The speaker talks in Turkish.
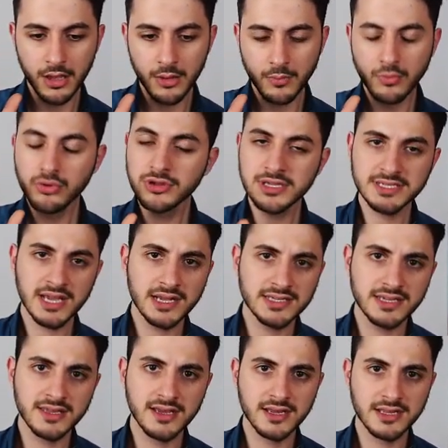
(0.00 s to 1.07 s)
Burada
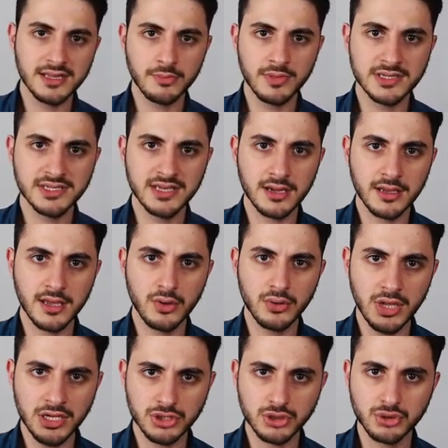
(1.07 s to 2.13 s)
sadece dikkat etmeniz gereken
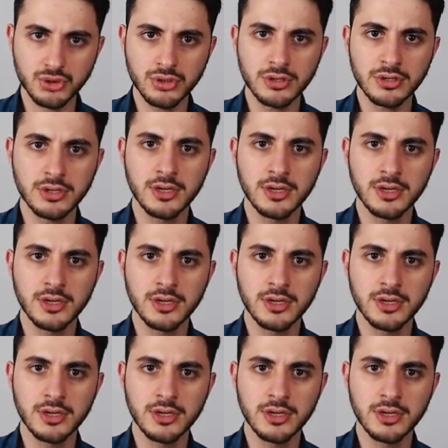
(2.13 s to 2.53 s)
olay şu.